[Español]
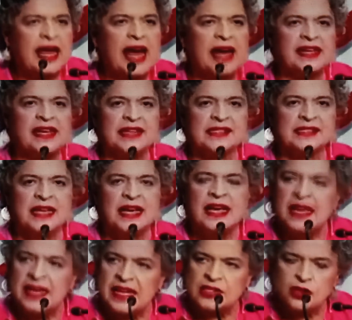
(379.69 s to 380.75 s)
dijo,
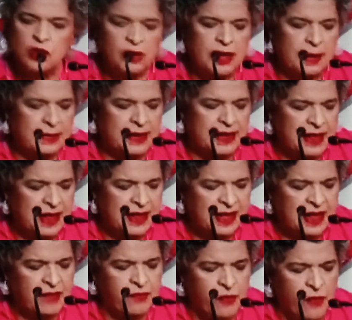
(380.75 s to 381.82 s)
lo que
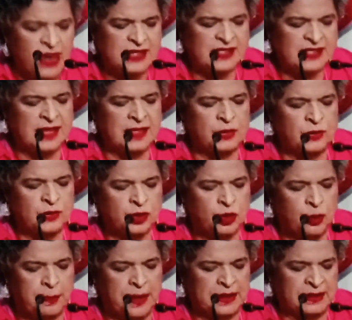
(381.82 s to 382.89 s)
pasa es que entendí al
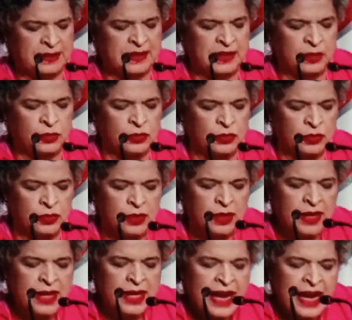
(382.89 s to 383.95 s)
revés el reloj
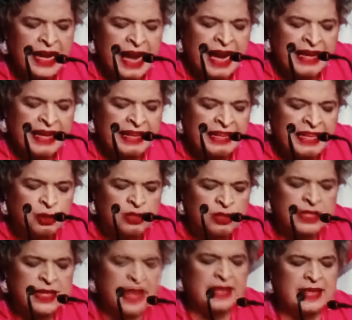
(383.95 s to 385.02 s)
y pensé que
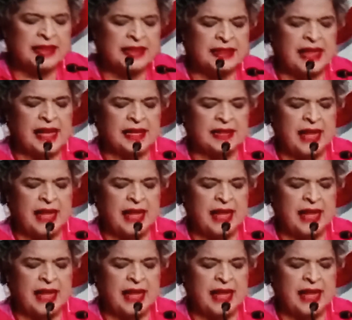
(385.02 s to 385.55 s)
todavía me